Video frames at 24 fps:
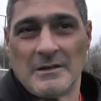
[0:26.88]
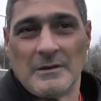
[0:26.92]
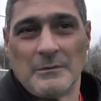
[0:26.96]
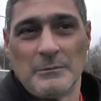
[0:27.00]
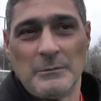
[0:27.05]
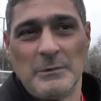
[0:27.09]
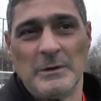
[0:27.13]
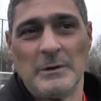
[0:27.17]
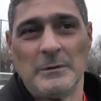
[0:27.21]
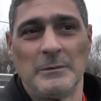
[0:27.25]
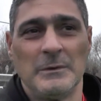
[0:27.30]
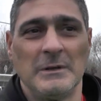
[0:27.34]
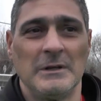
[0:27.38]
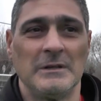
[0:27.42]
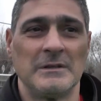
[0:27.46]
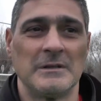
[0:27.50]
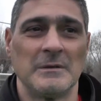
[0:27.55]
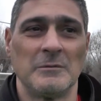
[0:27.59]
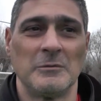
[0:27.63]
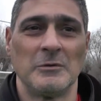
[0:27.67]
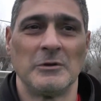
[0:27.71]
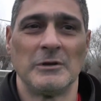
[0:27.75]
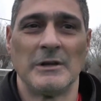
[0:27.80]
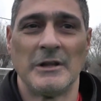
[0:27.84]
Bien, bien,
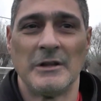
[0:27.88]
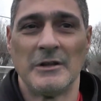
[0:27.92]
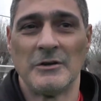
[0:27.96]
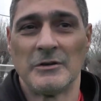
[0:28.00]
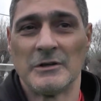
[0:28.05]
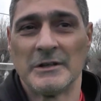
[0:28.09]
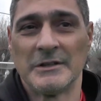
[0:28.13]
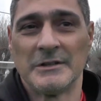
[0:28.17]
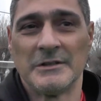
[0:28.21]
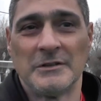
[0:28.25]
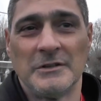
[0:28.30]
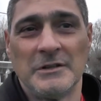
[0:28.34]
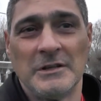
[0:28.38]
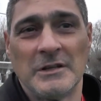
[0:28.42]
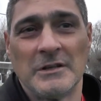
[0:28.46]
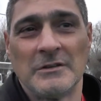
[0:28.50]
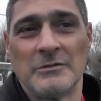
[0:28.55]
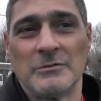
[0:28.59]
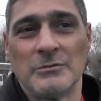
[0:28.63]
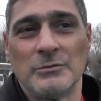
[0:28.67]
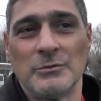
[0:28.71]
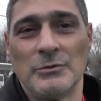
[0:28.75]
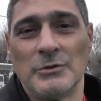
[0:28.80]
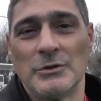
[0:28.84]
estamos con las dos categorías,
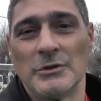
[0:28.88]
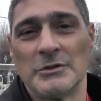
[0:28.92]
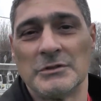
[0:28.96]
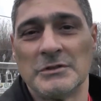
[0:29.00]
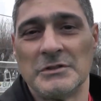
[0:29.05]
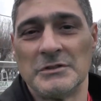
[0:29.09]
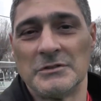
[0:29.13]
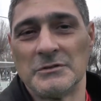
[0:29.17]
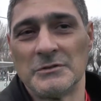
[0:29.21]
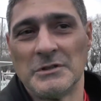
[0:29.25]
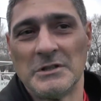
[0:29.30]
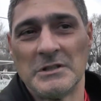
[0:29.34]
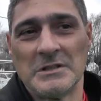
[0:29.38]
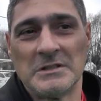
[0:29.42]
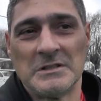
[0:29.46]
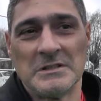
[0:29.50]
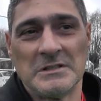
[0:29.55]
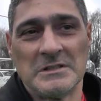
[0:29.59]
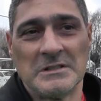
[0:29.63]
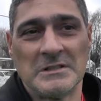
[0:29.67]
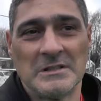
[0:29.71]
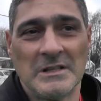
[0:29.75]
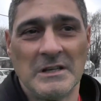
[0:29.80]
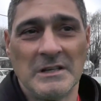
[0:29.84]
sub-2 y
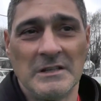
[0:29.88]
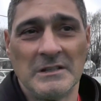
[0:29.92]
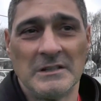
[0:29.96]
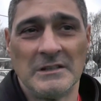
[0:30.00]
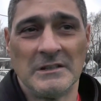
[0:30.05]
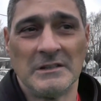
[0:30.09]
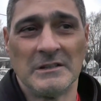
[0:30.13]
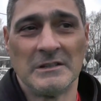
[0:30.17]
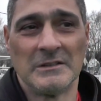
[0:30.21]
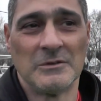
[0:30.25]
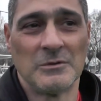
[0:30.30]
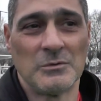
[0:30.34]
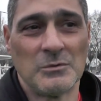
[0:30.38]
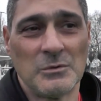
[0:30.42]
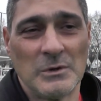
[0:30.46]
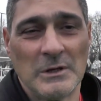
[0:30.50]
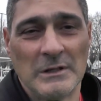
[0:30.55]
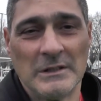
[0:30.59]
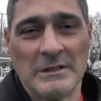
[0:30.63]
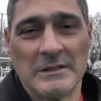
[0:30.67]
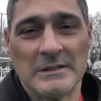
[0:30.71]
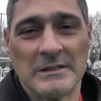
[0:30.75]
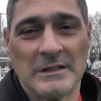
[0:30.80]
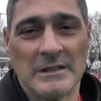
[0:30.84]
sub-16, en lo
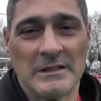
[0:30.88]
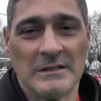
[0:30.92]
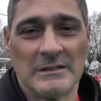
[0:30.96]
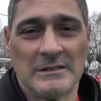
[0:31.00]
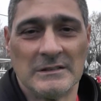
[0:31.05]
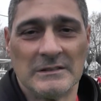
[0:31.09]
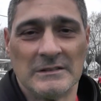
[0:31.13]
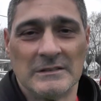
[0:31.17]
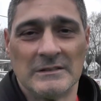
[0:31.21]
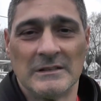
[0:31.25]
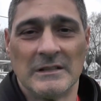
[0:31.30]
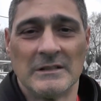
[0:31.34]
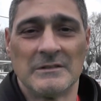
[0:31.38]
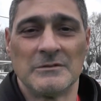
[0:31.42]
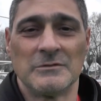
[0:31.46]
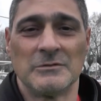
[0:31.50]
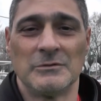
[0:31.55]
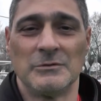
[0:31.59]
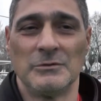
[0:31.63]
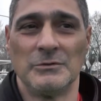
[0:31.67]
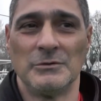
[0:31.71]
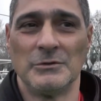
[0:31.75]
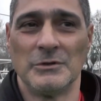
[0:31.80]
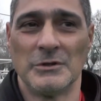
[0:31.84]
cual están las
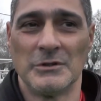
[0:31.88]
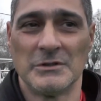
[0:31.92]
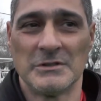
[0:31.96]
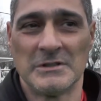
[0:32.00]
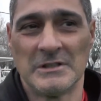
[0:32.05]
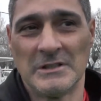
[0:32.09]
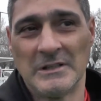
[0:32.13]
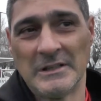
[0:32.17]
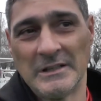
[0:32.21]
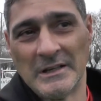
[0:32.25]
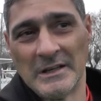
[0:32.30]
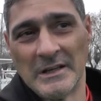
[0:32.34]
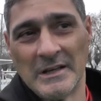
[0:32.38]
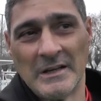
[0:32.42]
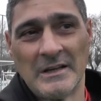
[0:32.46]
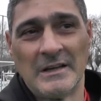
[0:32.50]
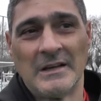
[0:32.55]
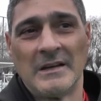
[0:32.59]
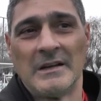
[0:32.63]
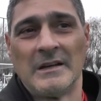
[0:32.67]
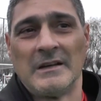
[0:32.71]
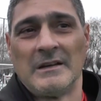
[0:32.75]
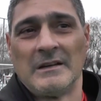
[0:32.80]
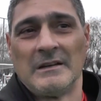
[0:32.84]
sub-12
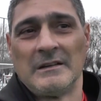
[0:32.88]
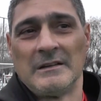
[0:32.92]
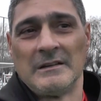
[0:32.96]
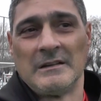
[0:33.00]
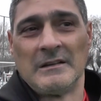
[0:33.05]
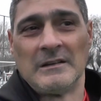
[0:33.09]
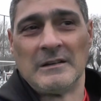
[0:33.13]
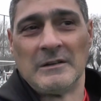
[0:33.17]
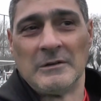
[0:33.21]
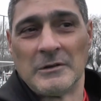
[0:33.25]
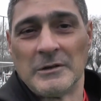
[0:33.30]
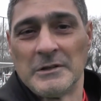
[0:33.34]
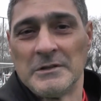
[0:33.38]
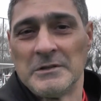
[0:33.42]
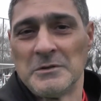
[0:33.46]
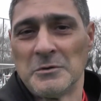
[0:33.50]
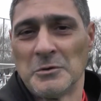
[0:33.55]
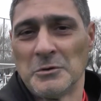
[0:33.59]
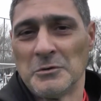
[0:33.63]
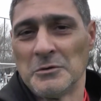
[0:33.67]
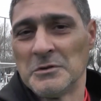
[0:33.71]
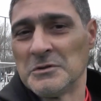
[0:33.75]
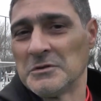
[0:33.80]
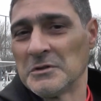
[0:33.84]
el
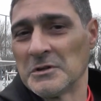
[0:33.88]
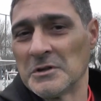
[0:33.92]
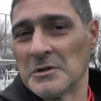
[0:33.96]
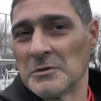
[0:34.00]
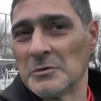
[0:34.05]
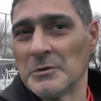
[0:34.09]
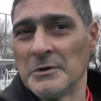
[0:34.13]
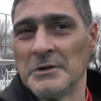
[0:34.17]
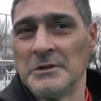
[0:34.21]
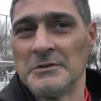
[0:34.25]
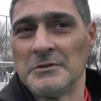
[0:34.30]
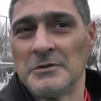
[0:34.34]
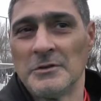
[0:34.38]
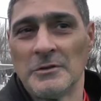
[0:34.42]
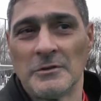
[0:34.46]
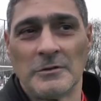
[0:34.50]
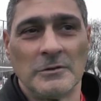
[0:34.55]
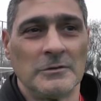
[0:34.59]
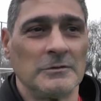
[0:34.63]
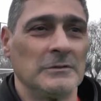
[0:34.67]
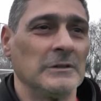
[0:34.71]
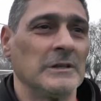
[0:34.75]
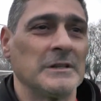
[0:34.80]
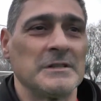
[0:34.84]
objetivo nuestro es que jueguen todo
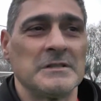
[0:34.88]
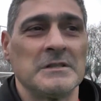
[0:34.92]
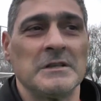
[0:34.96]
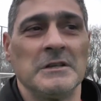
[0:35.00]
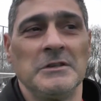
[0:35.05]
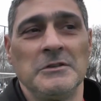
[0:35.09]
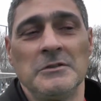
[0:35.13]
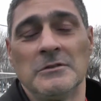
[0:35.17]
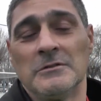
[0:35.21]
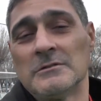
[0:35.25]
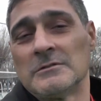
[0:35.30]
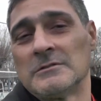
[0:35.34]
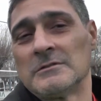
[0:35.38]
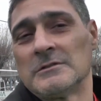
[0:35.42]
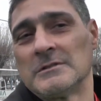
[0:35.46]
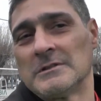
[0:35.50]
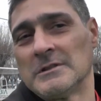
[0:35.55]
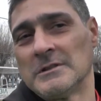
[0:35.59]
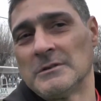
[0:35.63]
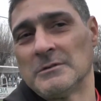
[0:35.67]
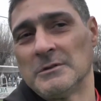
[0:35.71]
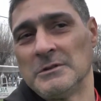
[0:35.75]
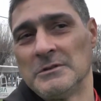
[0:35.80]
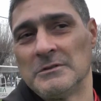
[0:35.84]
con Arceño,
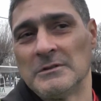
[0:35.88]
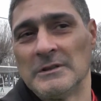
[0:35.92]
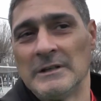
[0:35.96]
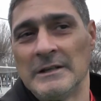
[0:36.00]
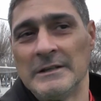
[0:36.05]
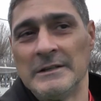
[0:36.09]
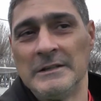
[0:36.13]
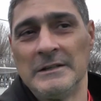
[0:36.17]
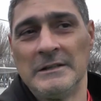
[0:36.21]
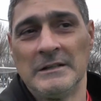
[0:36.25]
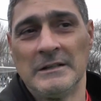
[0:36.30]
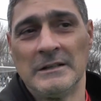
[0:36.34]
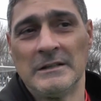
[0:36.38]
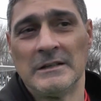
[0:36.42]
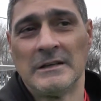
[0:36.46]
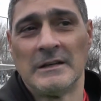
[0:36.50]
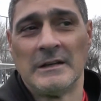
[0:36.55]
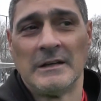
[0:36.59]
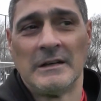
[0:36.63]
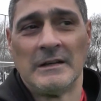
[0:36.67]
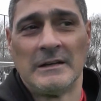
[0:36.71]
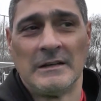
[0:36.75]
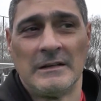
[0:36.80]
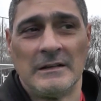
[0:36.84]
que jueguen todas las nenas,
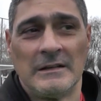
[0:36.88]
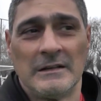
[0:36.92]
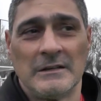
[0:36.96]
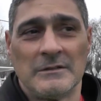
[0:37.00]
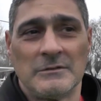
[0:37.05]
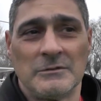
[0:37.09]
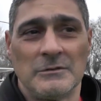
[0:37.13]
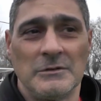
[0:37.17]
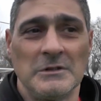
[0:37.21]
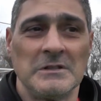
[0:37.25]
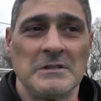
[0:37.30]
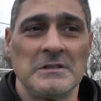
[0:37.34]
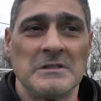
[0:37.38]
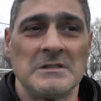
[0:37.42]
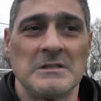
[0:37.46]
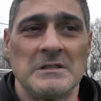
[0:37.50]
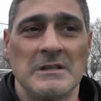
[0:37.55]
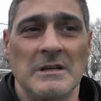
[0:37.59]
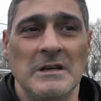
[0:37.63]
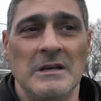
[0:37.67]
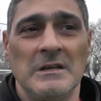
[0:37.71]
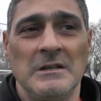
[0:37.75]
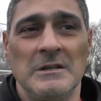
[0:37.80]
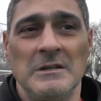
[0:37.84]
y la sub-16
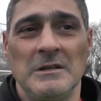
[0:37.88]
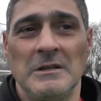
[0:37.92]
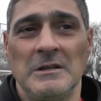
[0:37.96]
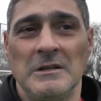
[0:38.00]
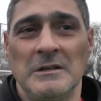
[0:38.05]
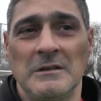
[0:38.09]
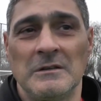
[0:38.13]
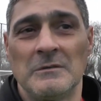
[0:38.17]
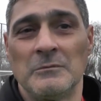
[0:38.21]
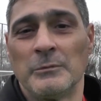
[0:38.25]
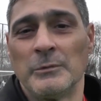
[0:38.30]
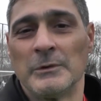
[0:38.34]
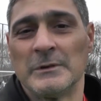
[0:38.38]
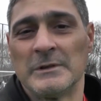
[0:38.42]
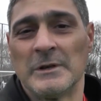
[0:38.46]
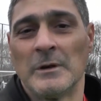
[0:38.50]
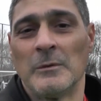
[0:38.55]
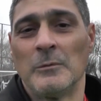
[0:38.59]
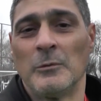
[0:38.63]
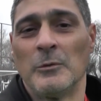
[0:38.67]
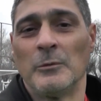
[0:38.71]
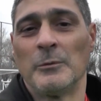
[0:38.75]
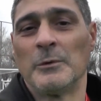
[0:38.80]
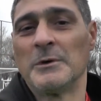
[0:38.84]
eh,
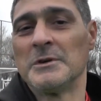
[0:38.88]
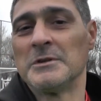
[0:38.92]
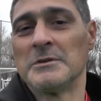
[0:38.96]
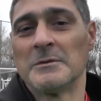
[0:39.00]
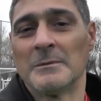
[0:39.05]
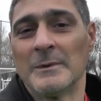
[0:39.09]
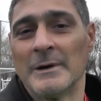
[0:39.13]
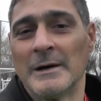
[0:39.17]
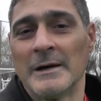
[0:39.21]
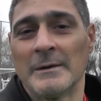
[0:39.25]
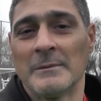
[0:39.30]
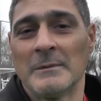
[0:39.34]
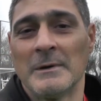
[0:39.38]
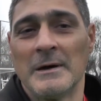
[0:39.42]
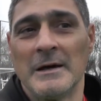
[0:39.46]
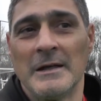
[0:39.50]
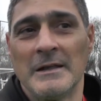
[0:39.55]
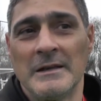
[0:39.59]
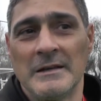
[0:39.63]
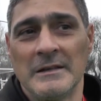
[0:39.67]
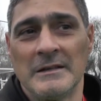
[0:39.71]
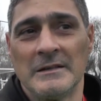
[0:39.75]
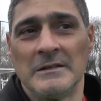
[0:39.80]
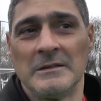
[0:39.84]
estamos un poquito más
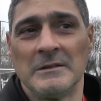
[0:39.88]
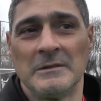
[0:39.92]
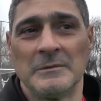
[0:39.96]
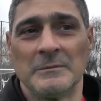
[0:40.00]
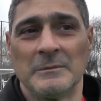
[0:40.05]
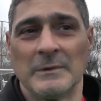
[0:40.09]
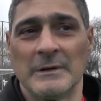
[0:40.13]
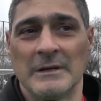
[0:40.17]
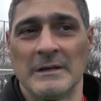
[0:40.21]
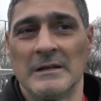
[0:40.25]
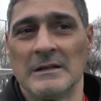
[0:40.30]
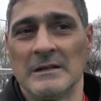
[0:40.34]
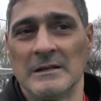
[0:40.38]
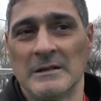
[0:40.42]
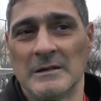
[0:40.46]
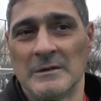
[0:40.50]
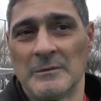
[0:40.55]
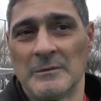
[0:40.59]
armada y para,